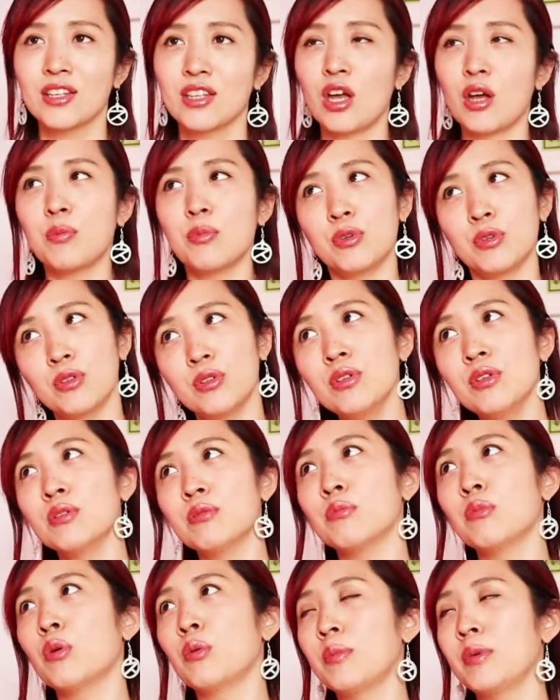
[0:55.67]
多
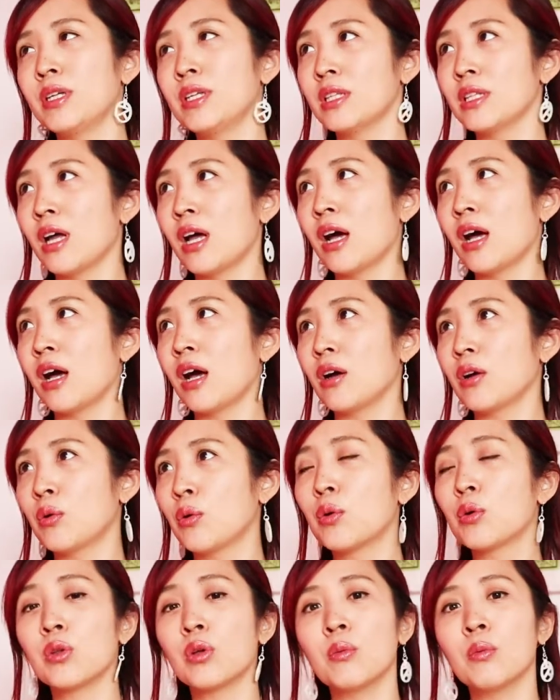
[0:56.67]
分もうみんな
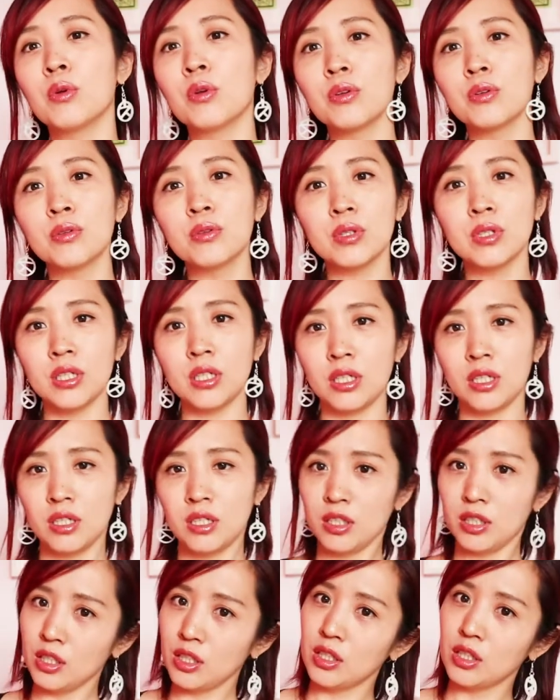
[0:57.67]
子供の
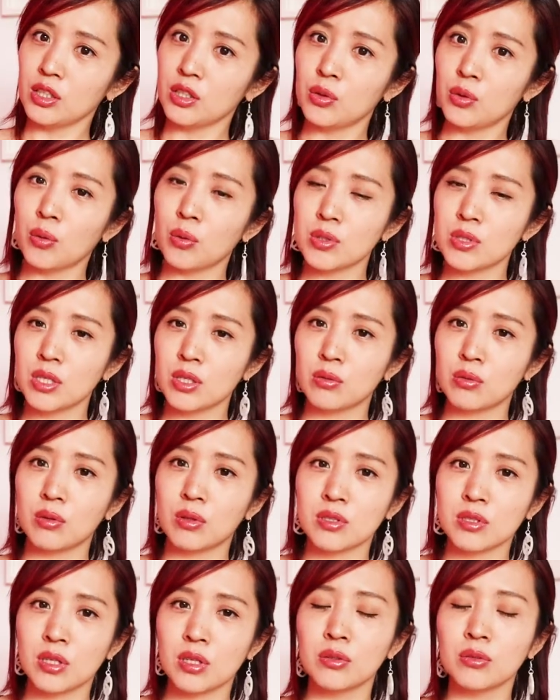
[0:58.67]
時に矯正と
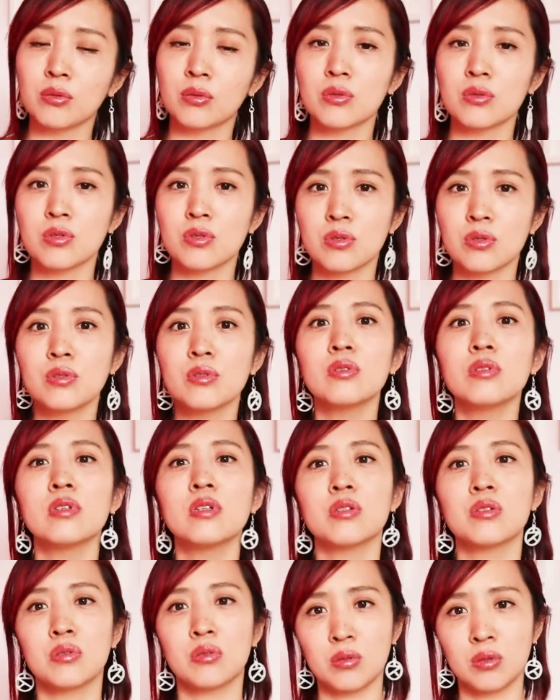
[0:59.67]
かちゃんとするん
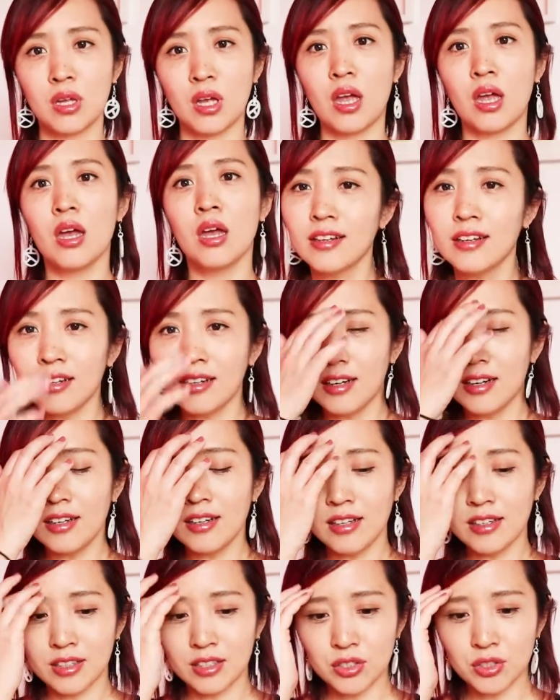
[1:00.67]
でしょうね。だから
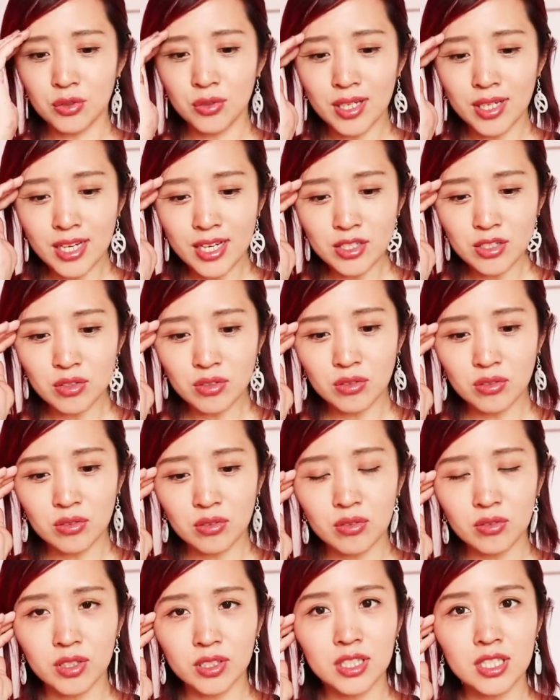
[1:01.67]
なんかそれでちょっ
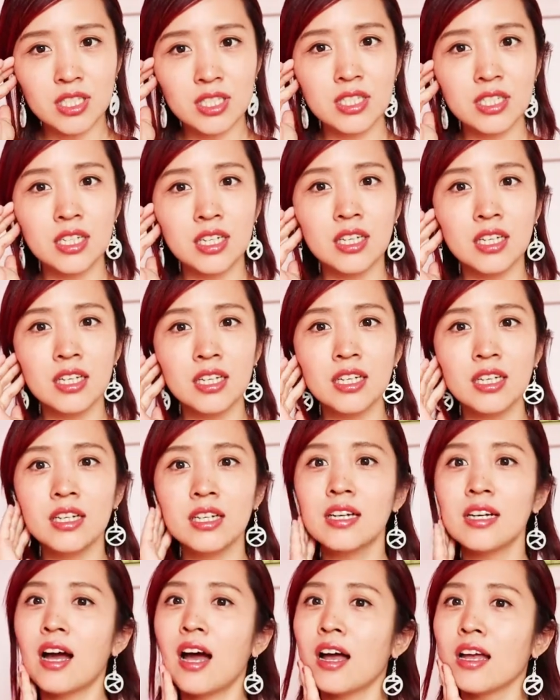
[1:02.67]
と
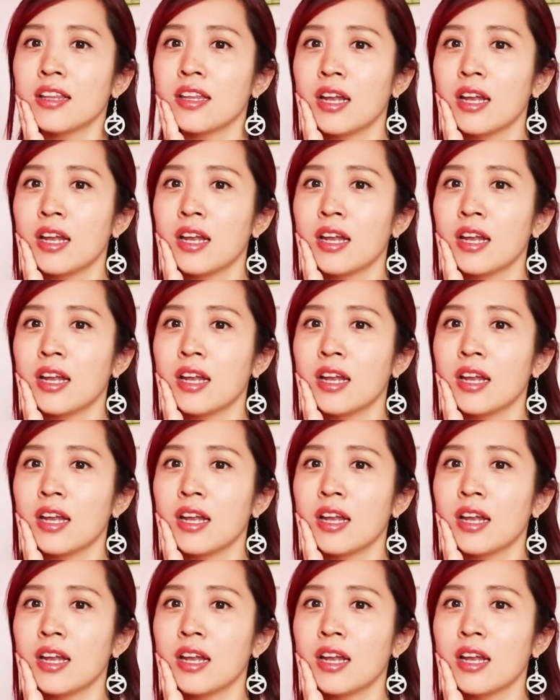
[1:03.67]
私が歯